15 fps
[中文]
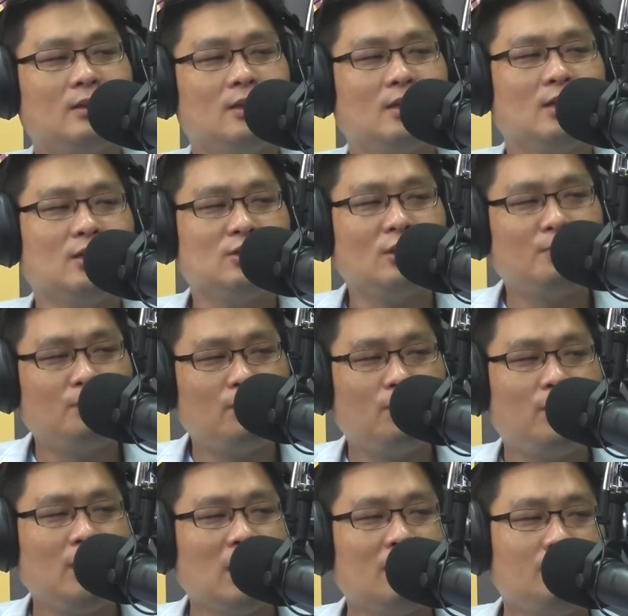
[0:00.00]
所以
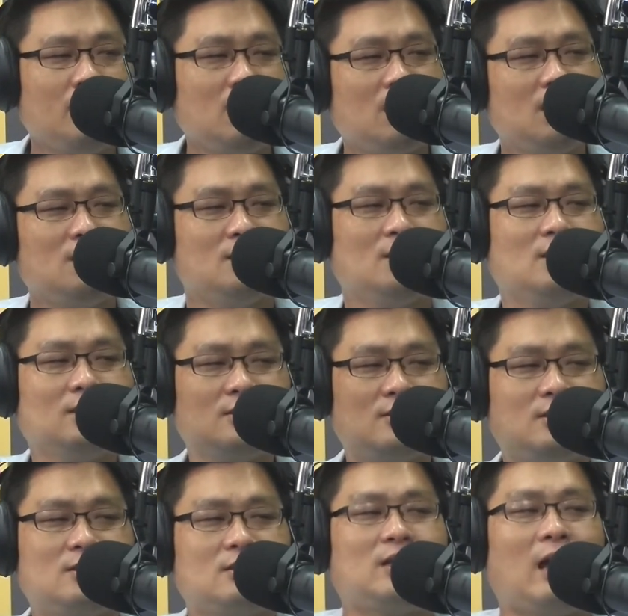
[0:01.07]
比来比去，
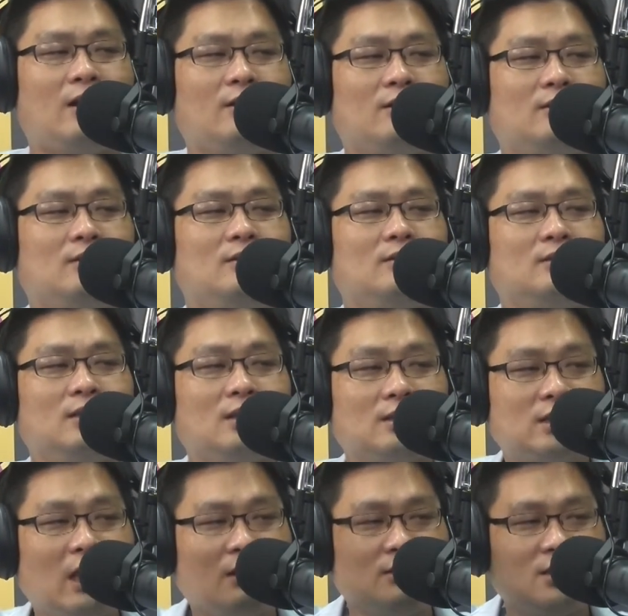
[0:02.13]
即道那个
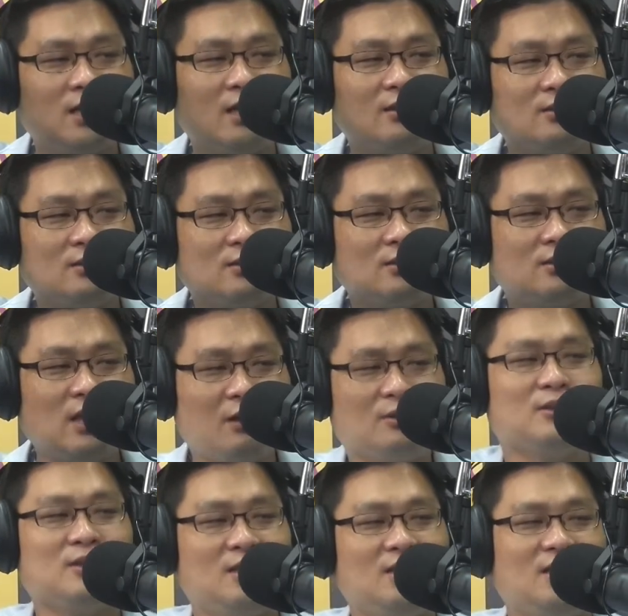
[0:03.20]
道即届就倒落去啊。